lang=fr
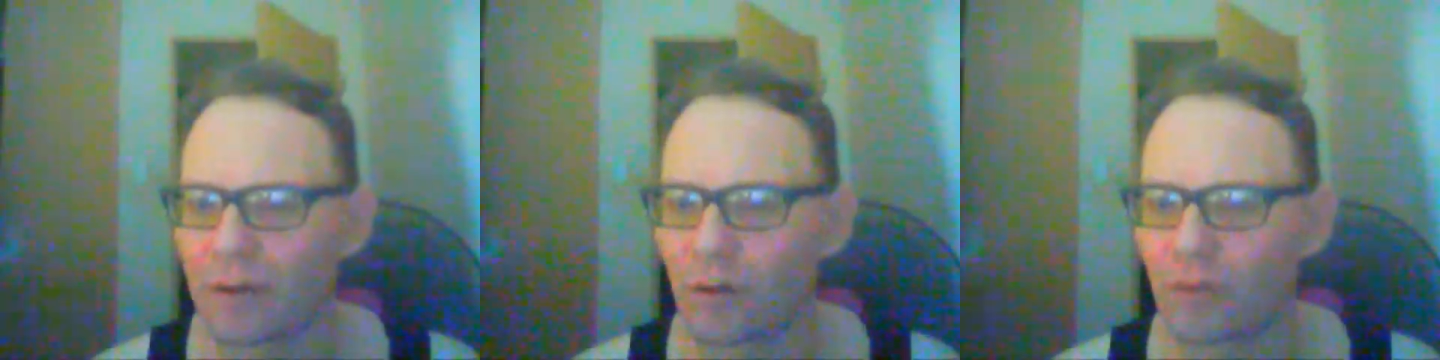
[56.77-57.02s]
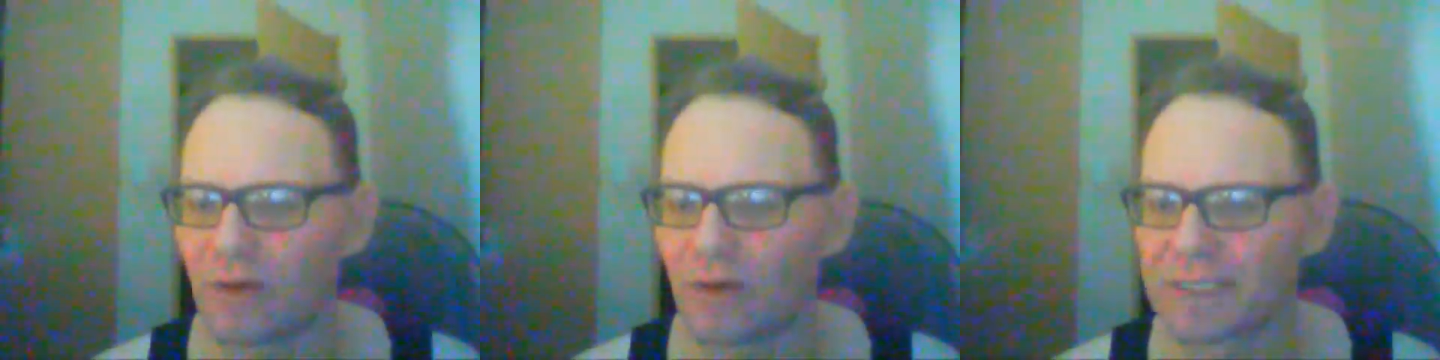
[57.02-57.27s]

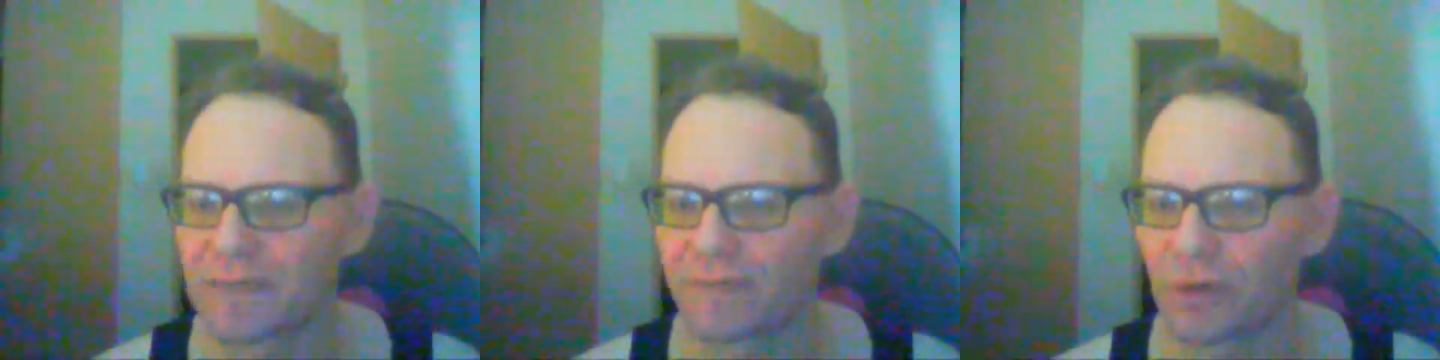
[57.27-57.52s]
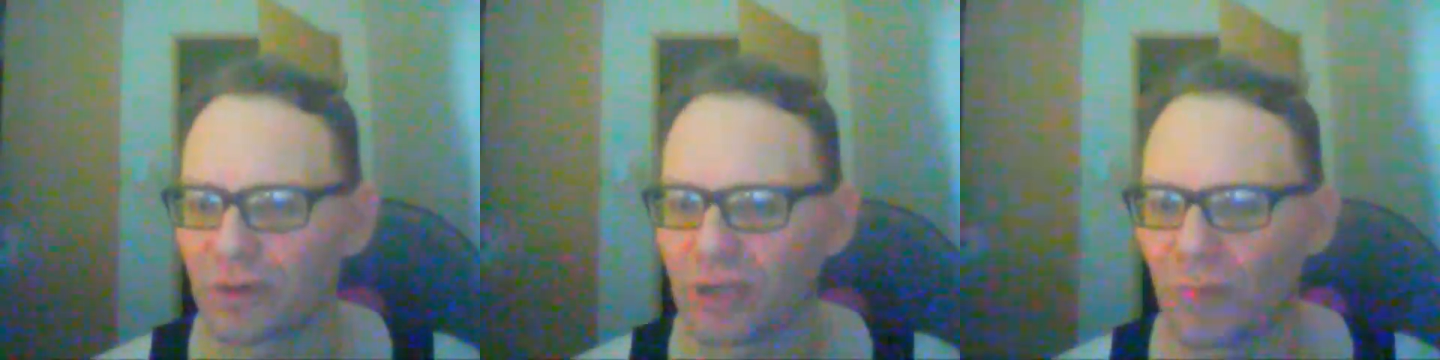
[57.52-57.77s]
L'offensive
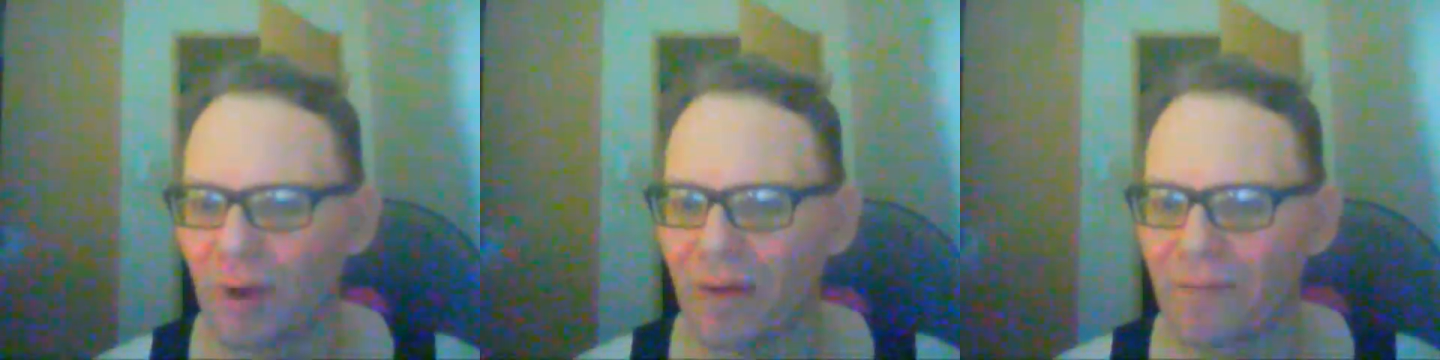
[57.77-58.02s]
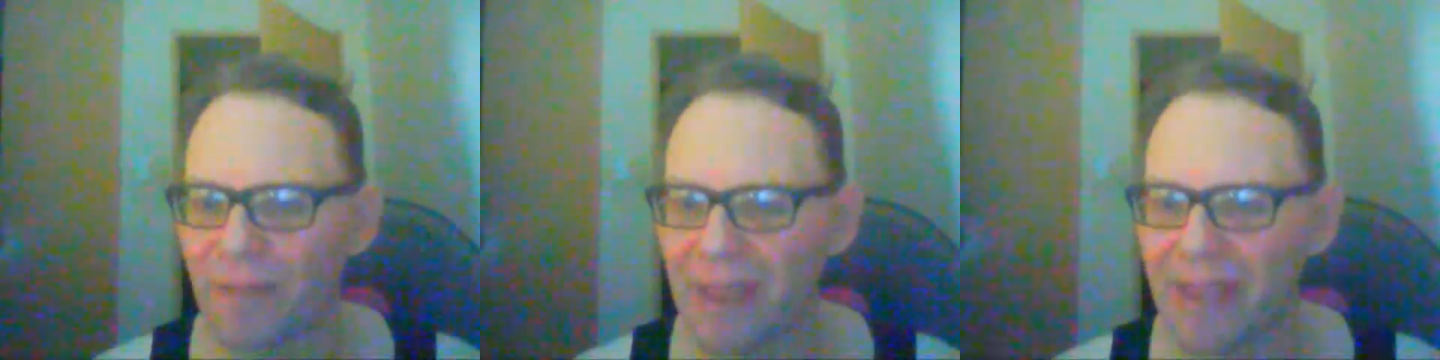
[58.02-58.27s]

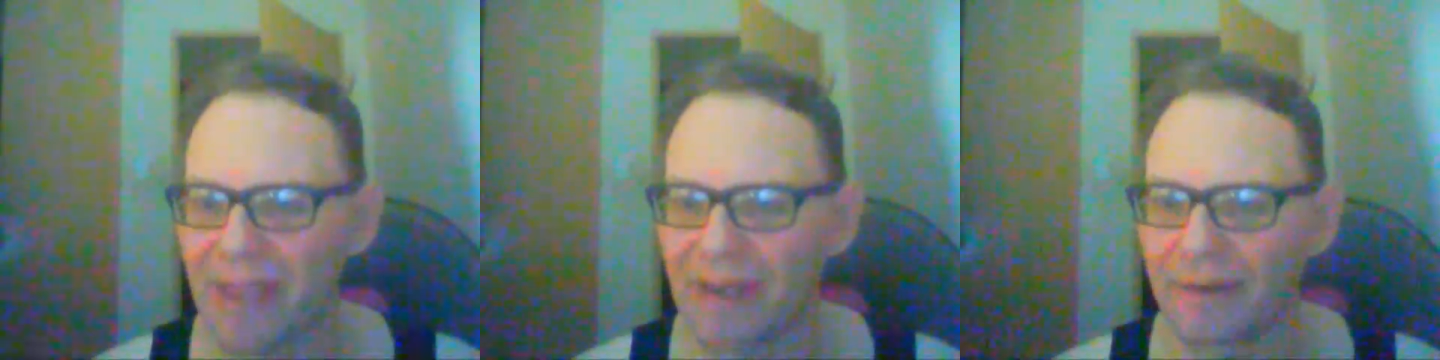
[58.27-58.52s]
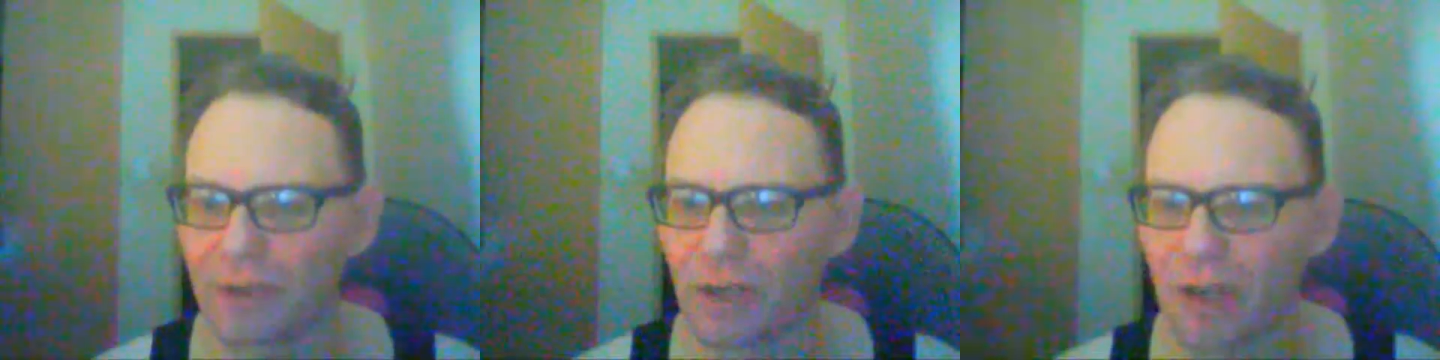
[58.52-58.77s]
d'Ottawa mêle
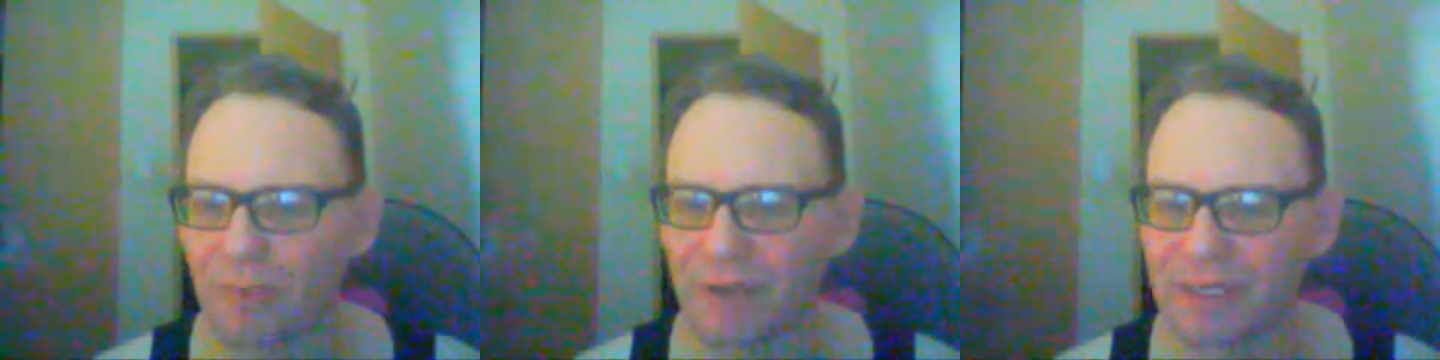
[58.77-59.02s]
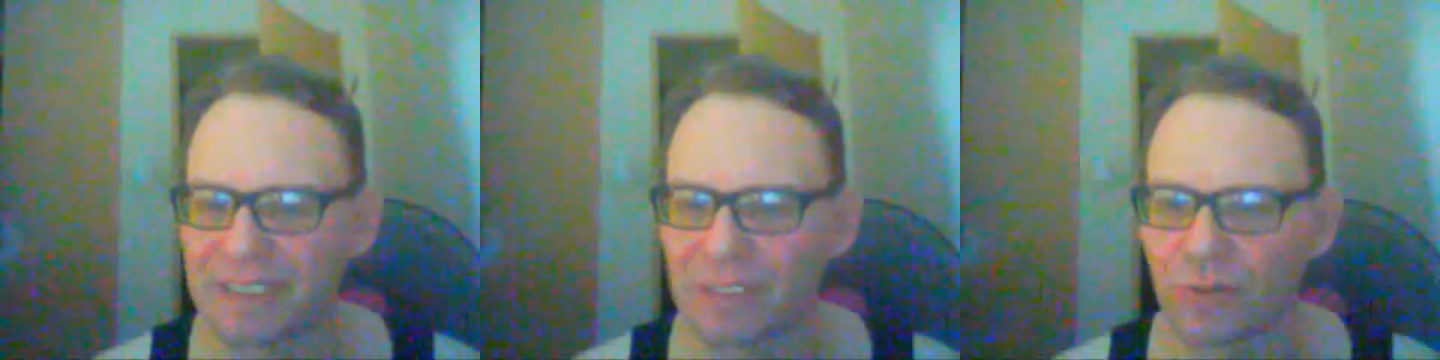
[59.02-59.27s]
de la
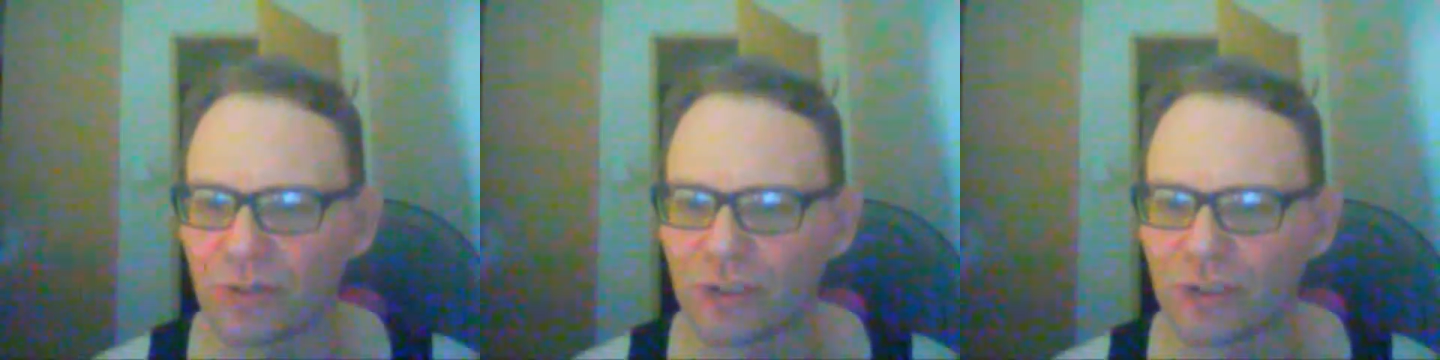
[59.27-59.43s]
pression